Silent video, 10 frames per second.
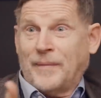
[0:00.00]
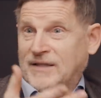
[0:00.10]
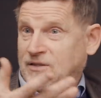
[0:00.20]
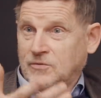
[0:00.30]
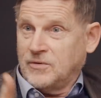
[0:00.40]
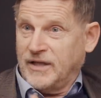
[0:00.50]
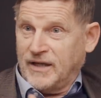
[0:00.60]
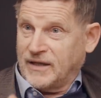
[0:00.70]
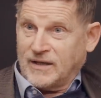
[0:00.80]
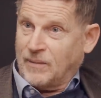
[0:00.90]

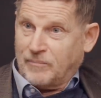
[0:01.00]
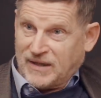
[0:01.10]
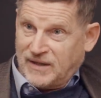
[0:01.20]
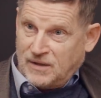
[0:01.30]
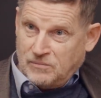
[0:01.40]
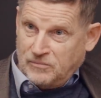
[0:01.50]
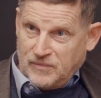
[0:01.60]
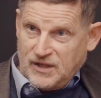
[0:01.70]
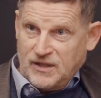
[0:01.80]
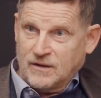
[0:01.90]
particulière. Il n'y a pas
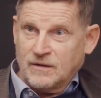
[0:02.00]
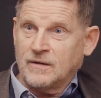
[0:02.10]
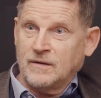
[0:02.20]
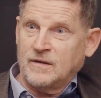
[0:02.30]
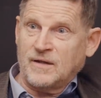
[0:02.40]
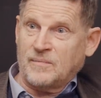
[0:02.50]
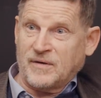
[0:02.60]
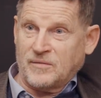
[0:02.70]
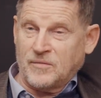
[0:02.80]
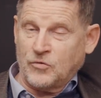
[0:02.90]
d'ennemi. il n'y a
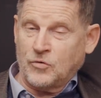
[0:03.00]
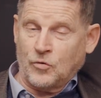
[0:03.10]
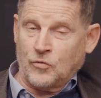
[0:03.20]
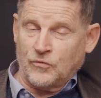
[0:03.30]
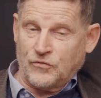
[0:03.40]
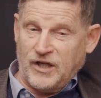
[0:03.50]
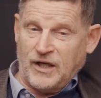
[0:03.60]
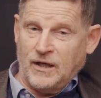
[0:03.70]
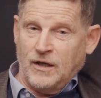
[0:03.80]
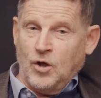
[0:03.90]
pas vraiment de gros
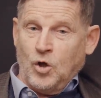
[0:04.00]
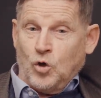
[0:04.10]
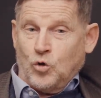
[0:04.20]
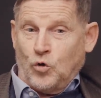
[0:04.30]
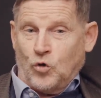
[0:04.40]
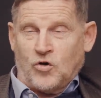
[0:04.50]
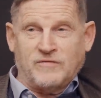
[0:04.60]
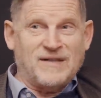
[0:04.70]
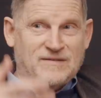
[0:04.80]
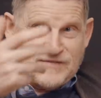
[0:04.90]
conflits. Donc, on
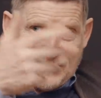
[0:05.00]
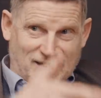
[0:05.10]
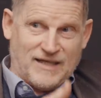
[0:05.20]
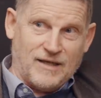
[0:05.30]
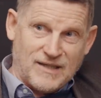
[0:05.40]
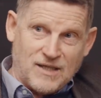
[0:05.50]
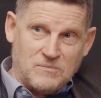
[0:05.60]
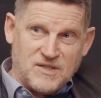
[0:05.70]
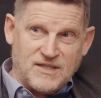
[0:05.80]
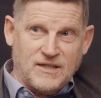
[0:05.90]
va fabriquer un
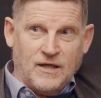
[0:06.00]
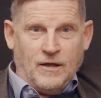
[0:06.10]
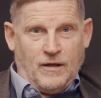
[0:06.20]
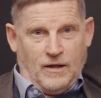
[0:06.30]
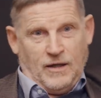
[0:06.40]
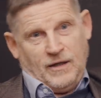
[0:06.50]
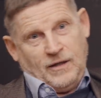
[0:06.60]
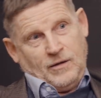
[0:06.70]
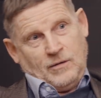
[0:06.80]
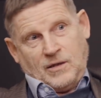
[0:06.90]
ennemi
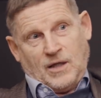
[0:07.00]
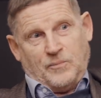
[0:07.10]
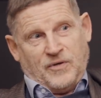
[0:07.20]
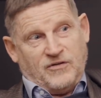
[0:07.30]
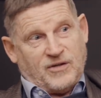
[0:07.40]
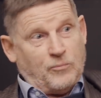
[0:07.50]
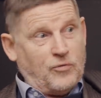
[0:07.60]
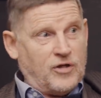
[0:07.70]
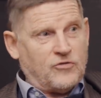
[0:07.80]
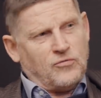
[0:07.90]
et quel pays ça
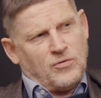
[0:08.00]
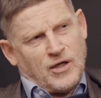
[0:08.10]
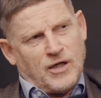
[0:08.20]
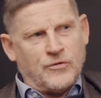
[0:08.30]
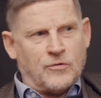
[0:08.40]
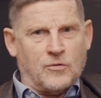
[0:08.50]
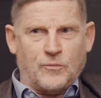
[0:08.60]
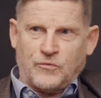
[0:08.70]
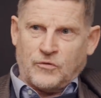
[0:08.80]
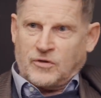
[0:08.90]
peut être, celui-là,
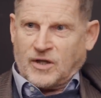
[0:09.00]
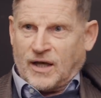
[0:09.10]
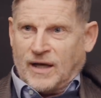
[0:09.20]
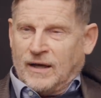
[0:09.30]
non, etc.